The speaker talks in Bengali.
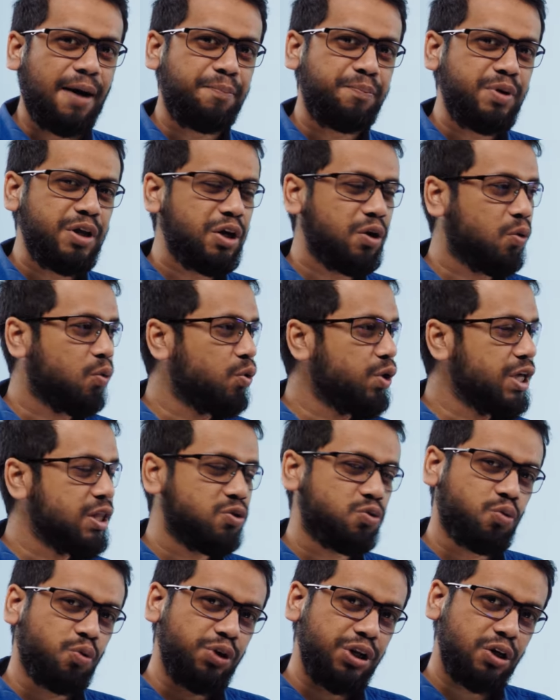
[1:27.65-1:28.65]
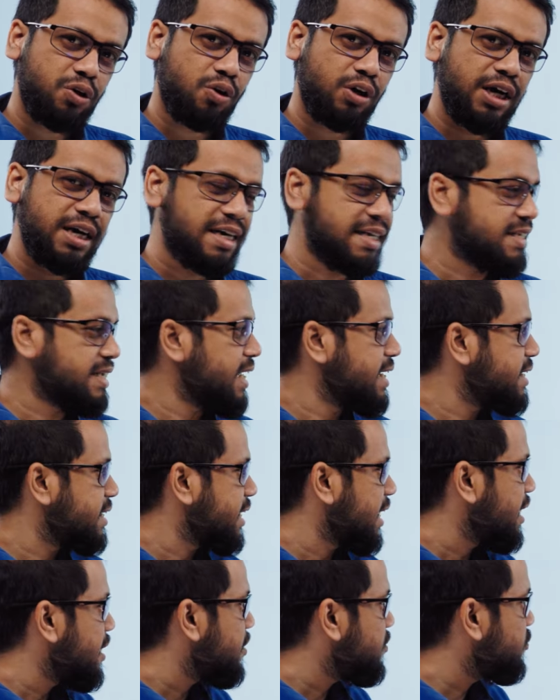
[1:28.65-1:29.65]
আপনি ওই তৈরি করা
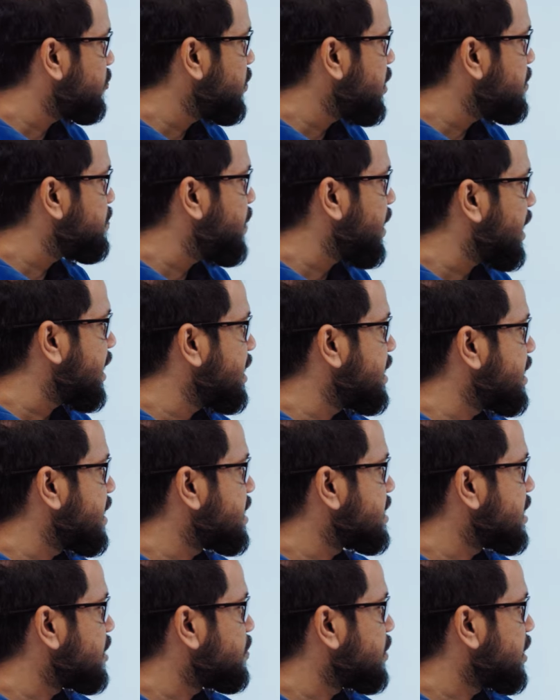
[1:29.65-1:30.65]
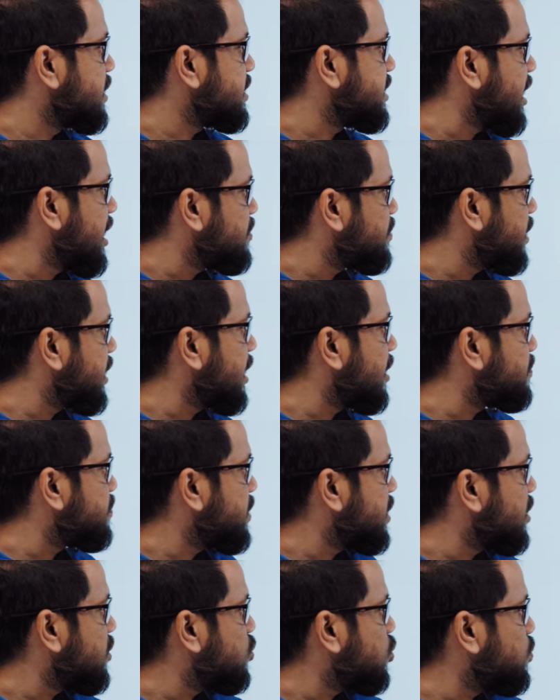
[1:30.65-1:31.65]
ডিজাইনটা ফিডব্যাকে নিয়ে যাবেন তার মানে
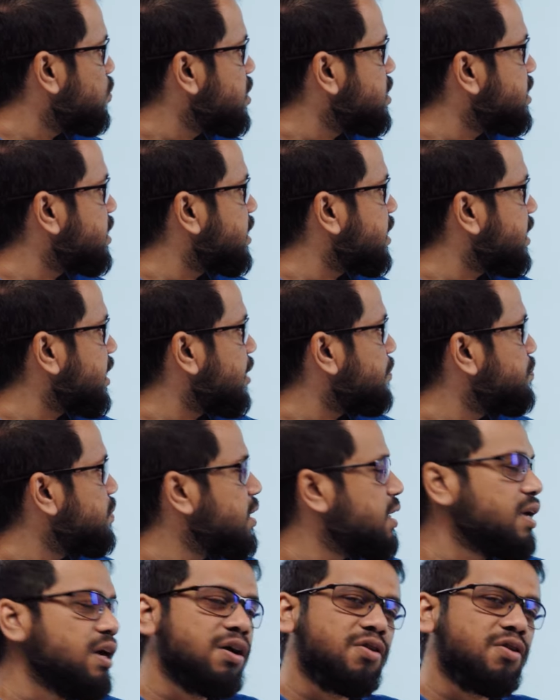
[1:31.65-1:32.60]
আপনি কি করবেন সেটাকে আপনি